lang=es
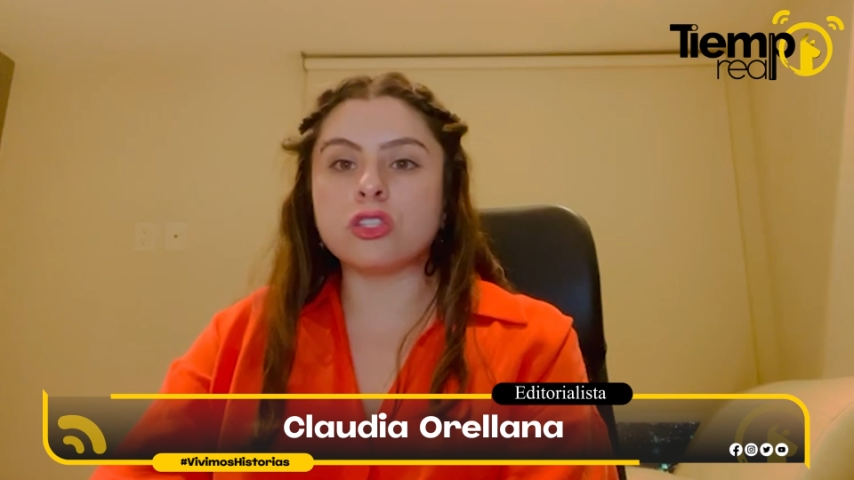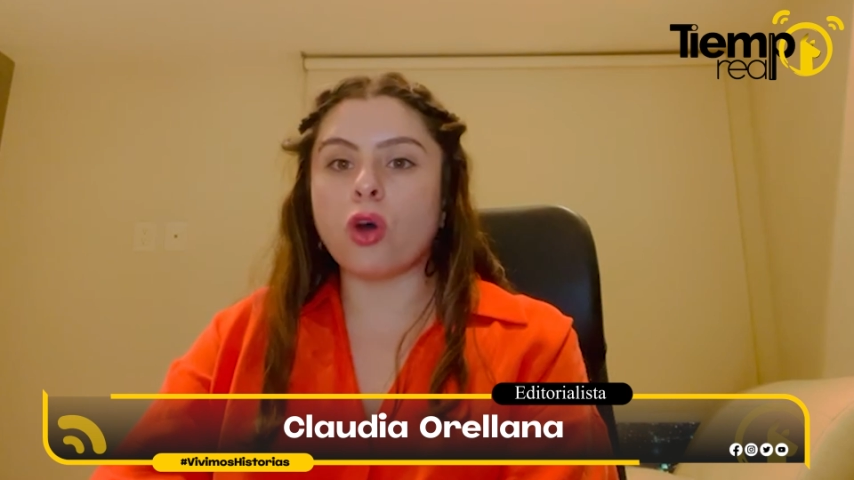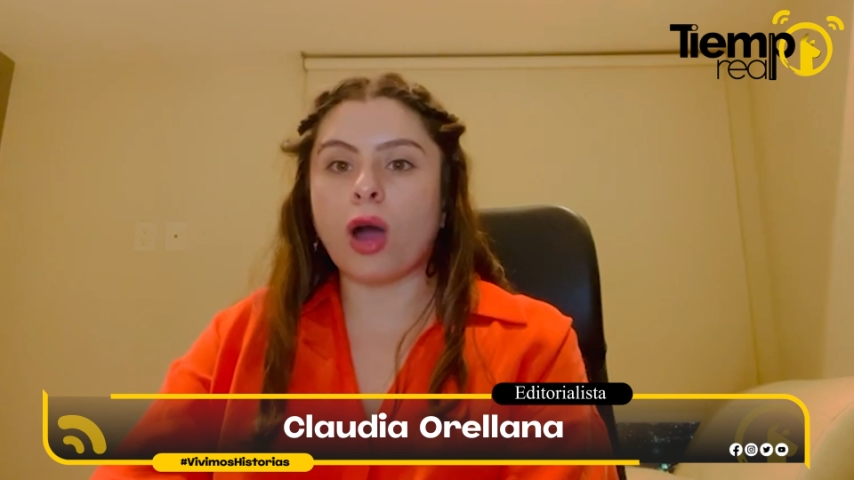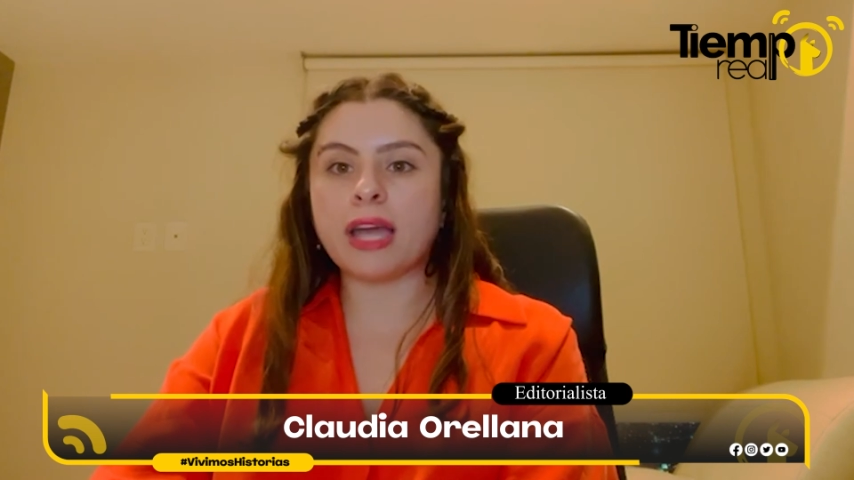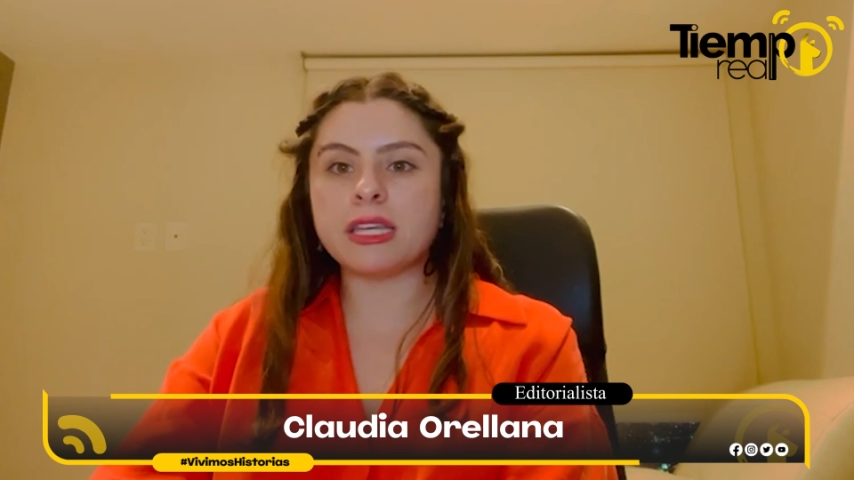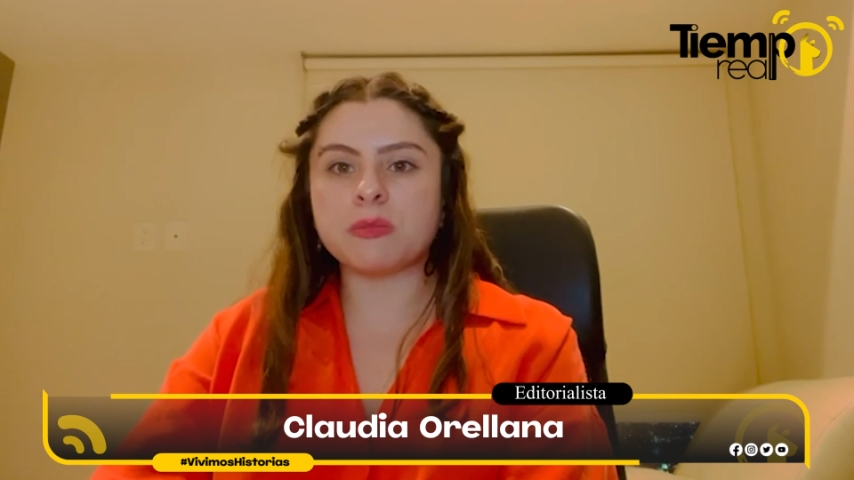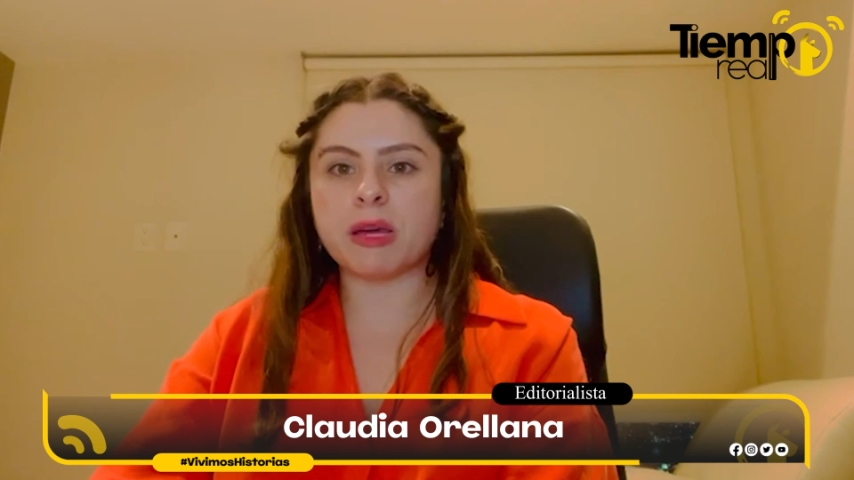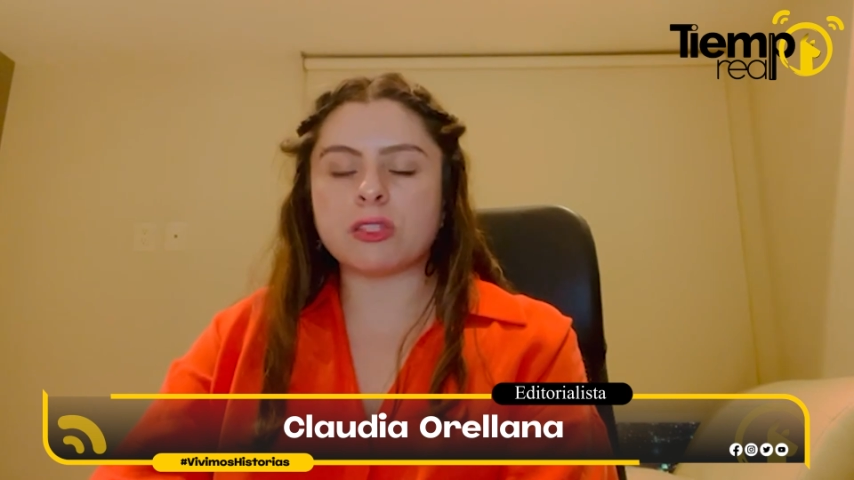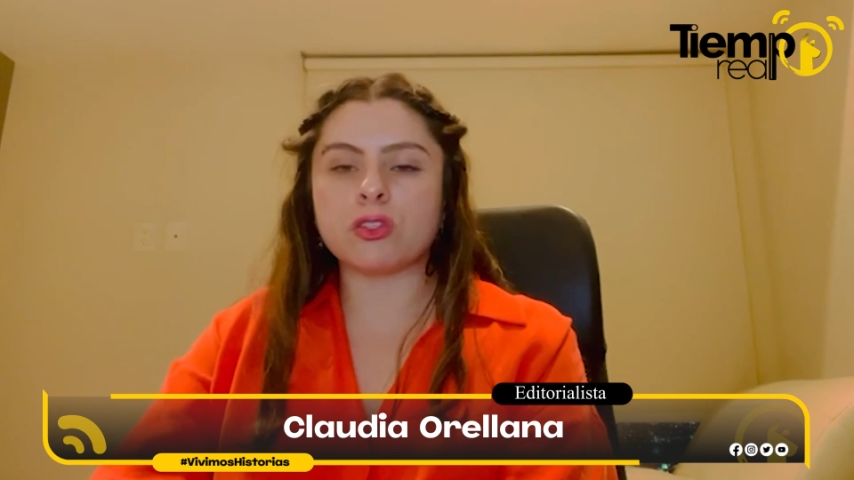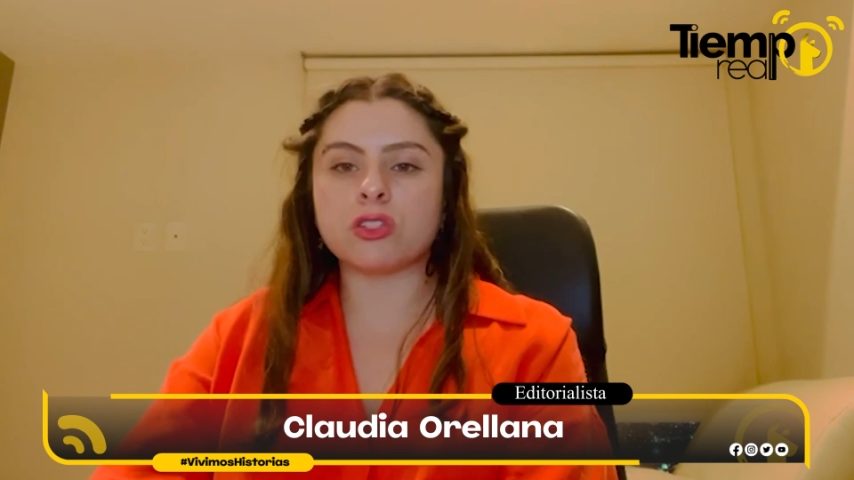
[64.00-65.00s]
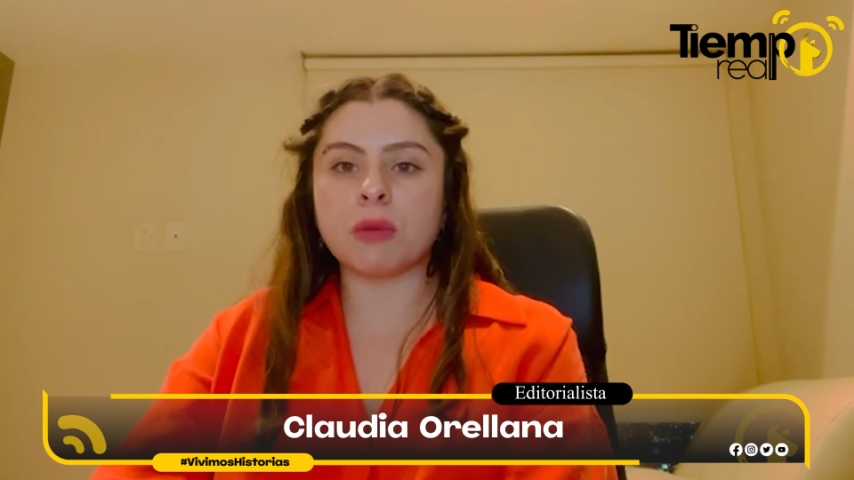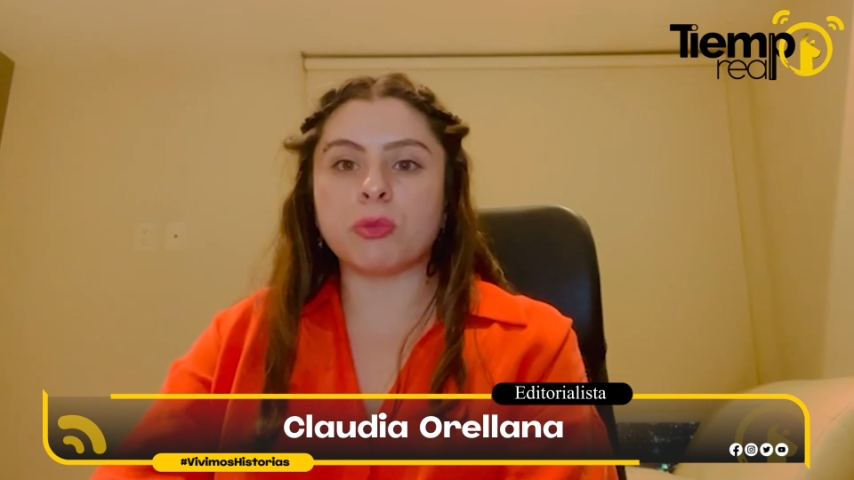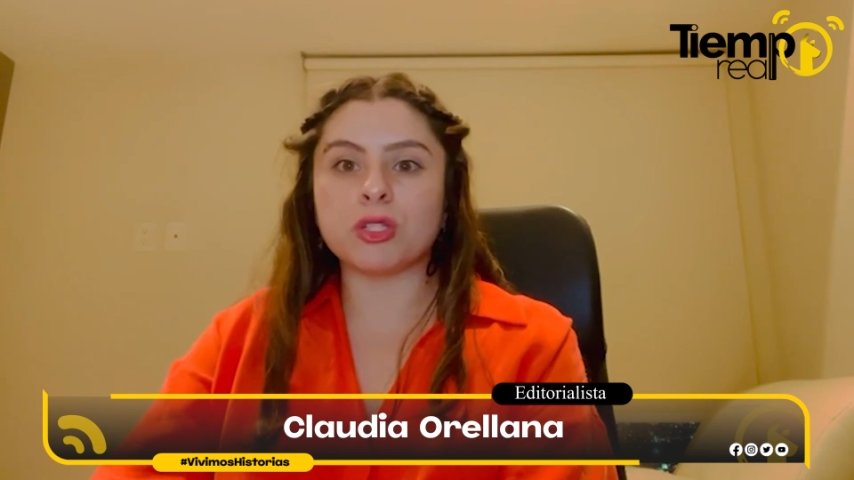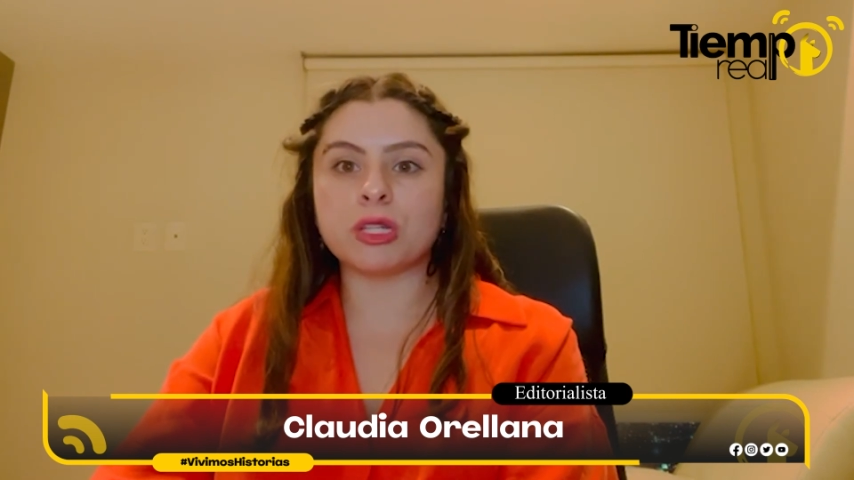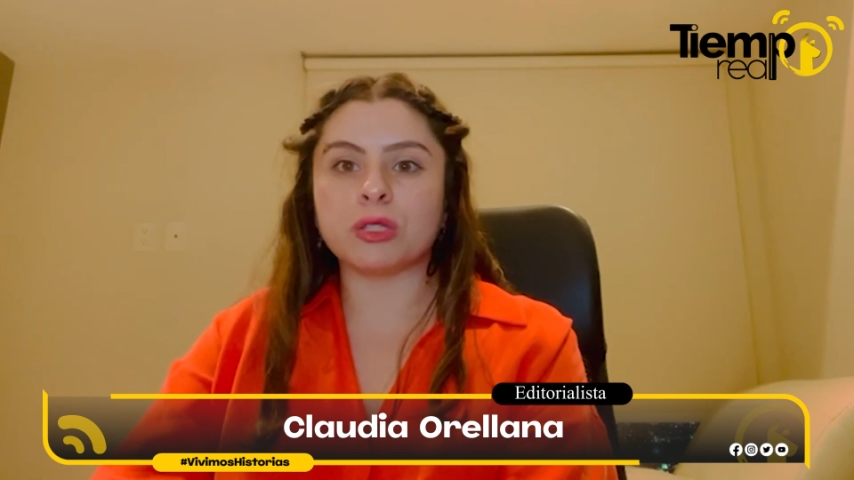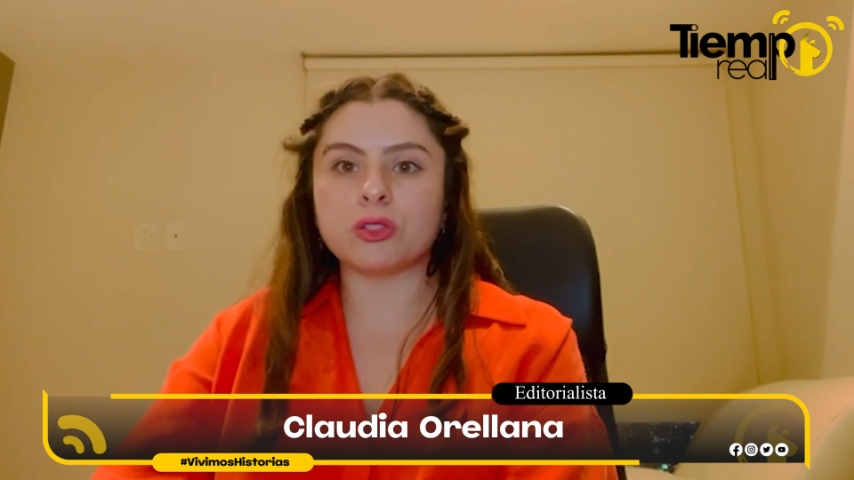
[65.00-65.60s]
no hay espacios 100%